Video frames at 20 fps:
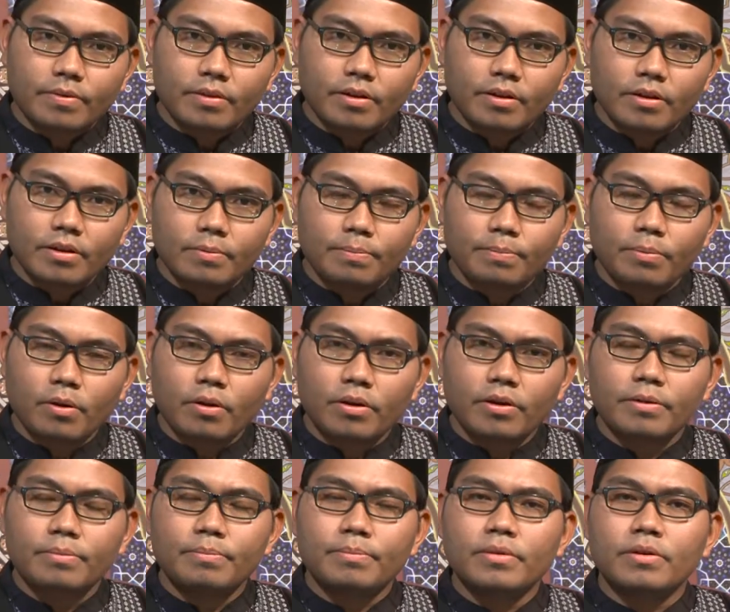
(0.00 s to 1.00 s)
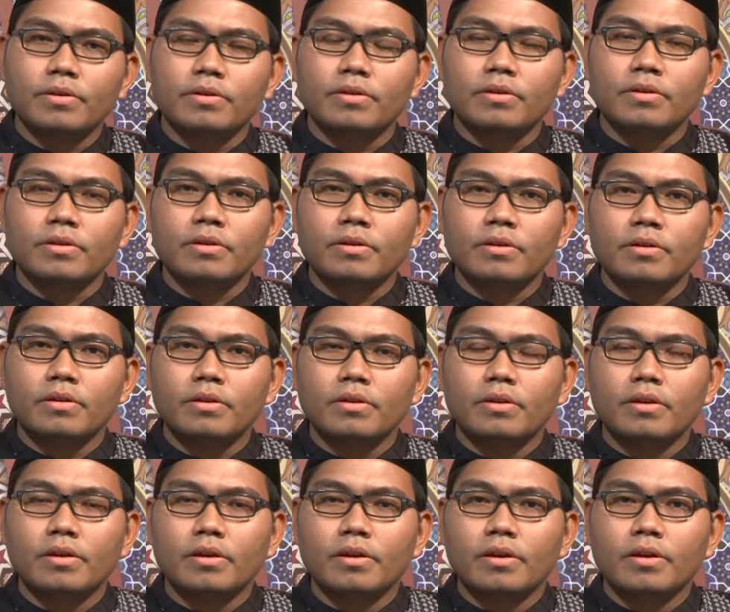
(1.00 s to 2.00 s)
Ibrahim ini
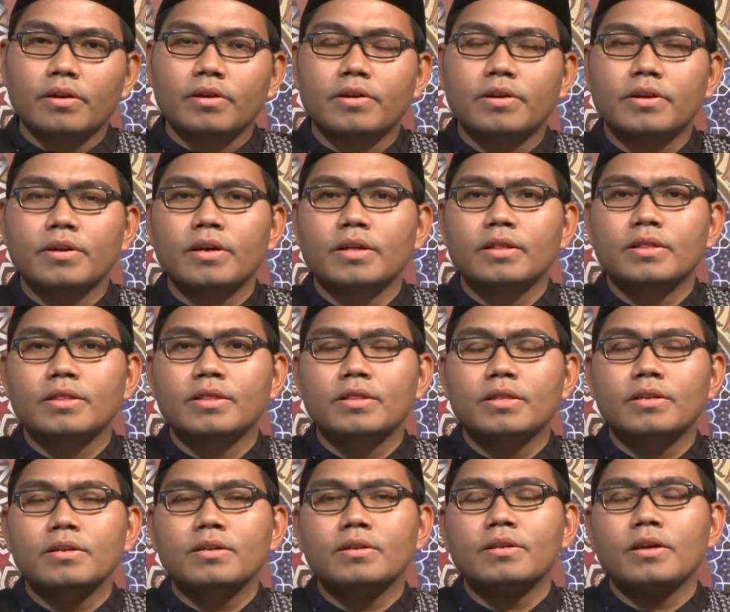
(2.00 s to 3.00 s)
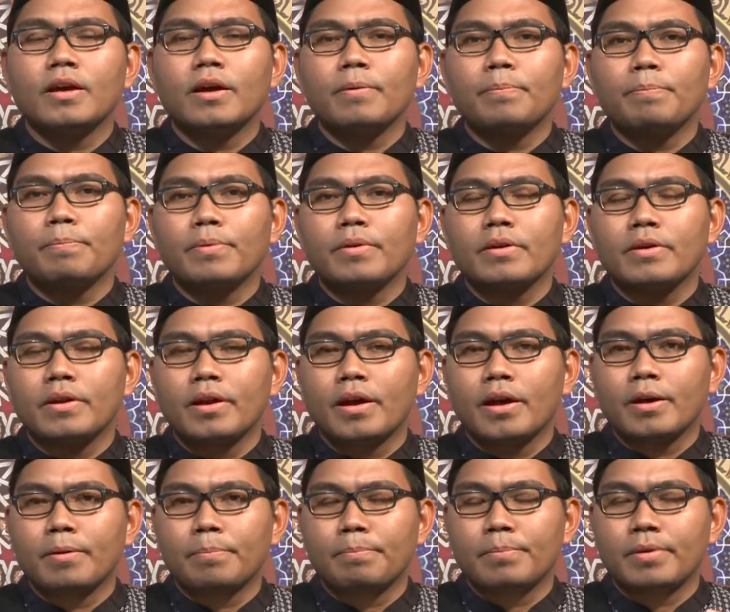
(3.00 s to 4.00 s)
dia tidak pernah
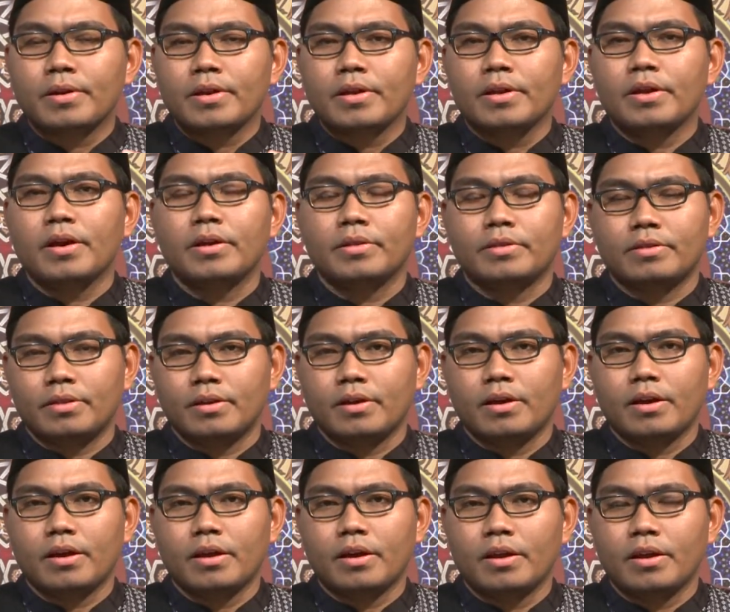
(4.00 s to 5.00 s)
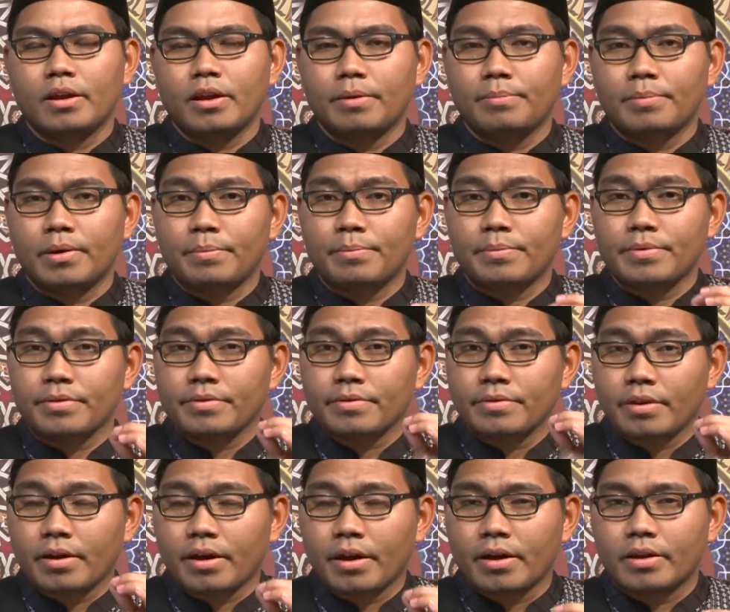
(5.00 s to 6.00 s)
melihat Al-Imam
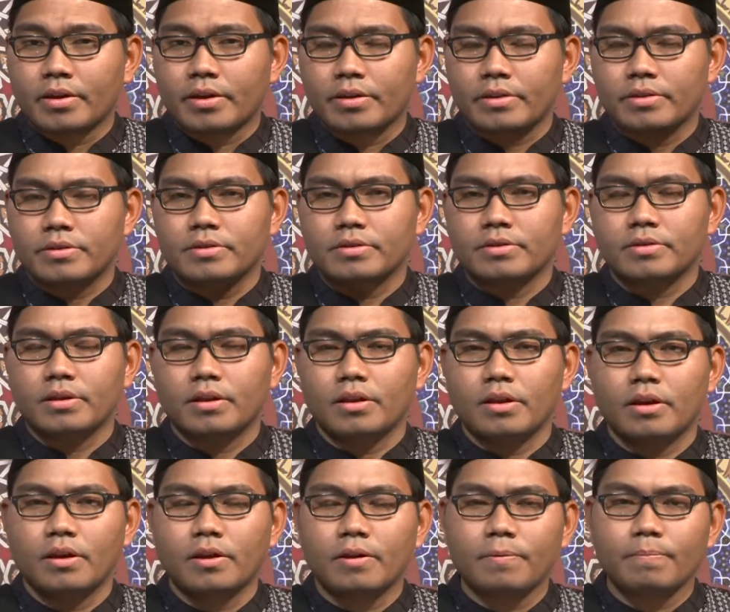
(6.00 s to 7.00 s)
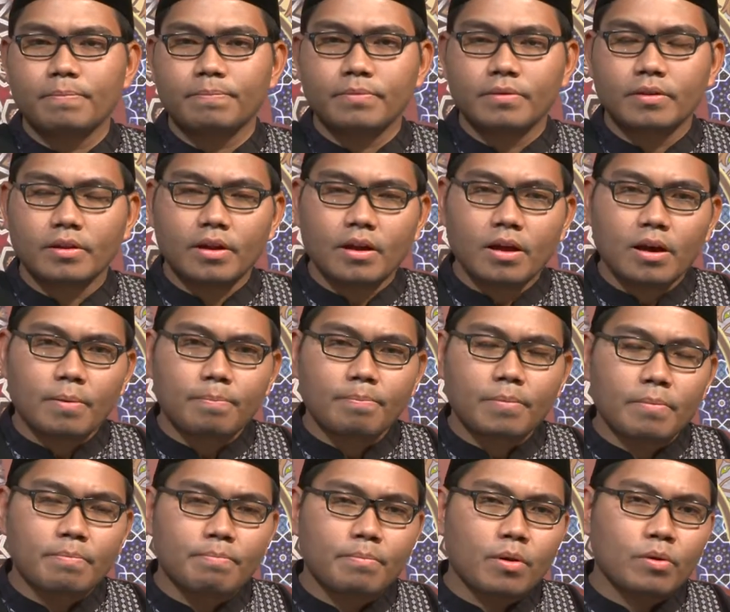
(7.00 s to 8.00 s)
Ridha alaihi salam
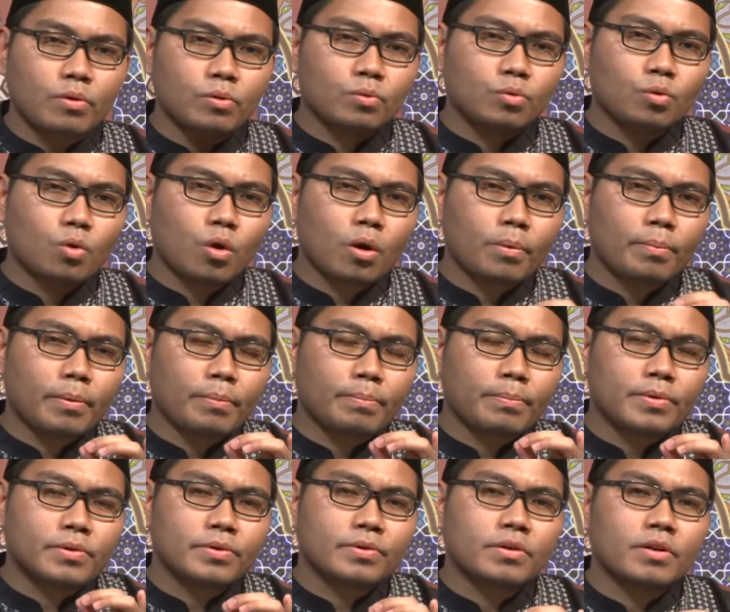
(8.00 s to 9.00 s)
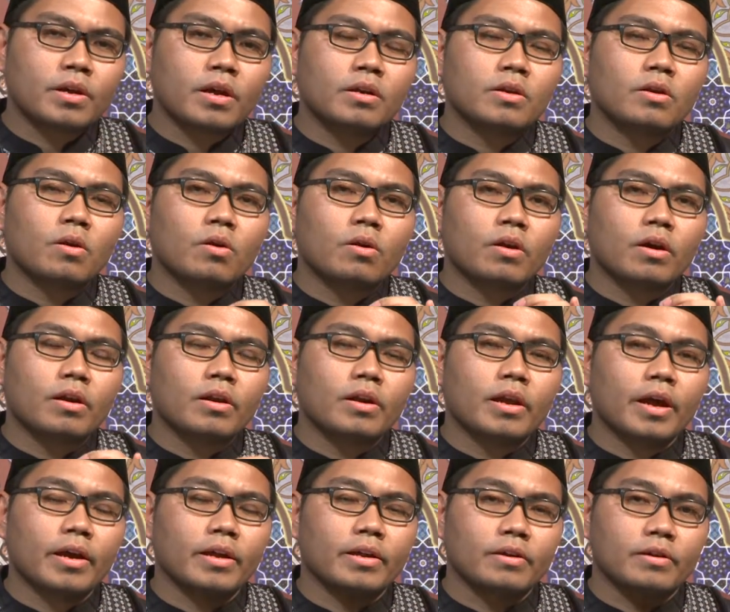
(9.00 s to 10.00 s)
memotong pembicaraan orang
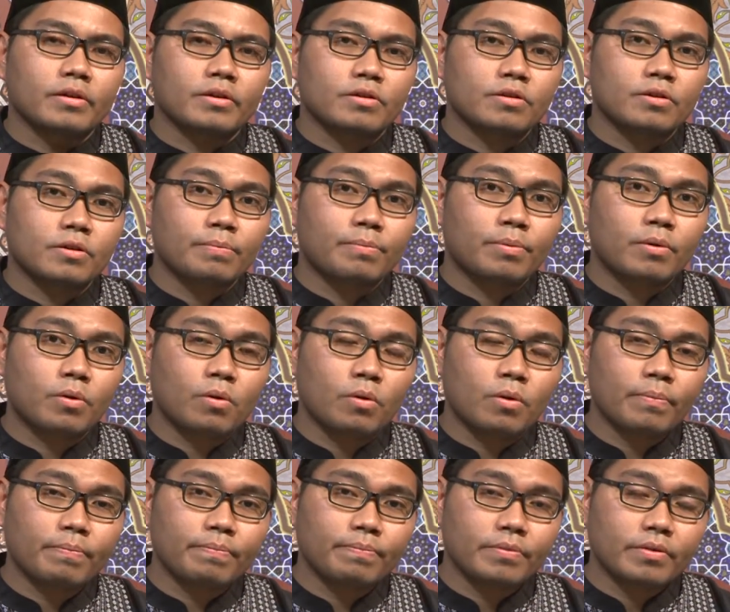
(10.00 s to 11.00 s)
lain sebelum